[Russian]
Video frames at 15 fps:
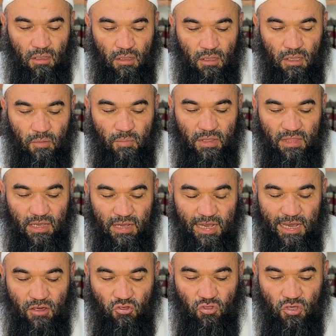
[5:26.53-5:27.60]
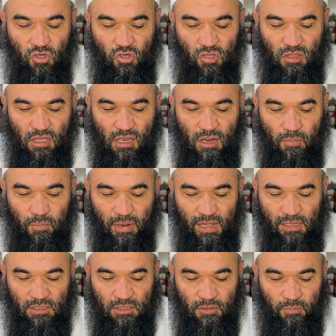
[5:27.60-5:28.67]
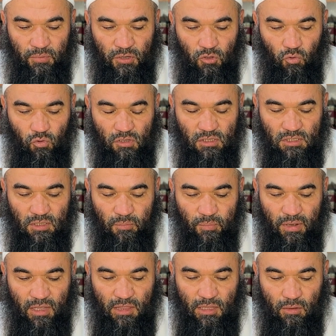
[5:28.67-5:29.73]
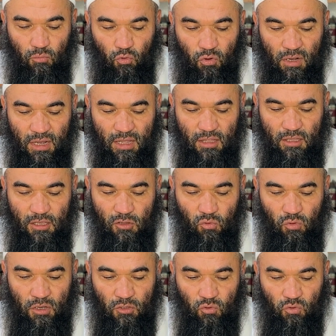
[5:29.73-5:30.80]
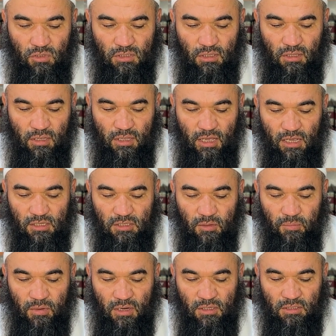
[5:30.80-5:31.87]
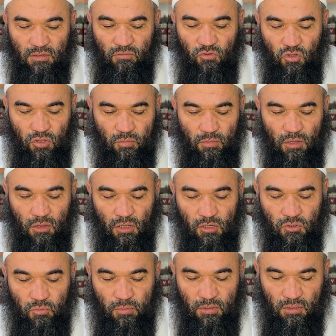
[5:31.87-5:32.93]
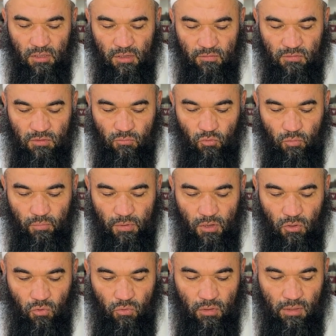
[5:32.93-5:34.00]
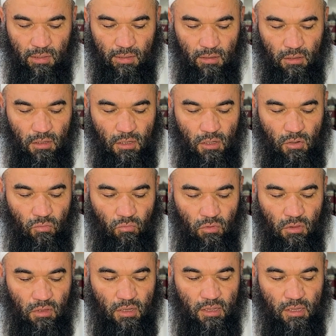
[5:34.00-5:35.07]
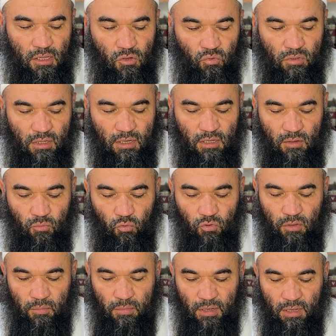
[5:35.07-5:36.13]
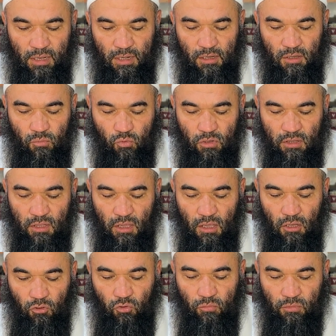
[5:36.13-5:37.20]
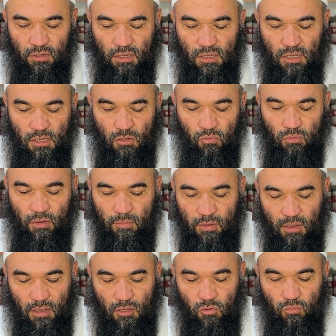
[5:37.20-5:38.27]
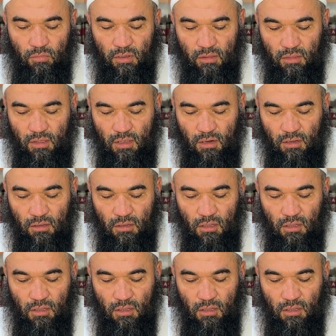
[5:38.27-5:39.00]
Ибо на каждые четыре пальца приходится по одному ангелу, который склоняется перед Всевышним Аллаху Субтитры в земном поклоне. Валлахи ляу та'алямуна ма'аляму лядахиктум калилям лябакейтум кафира.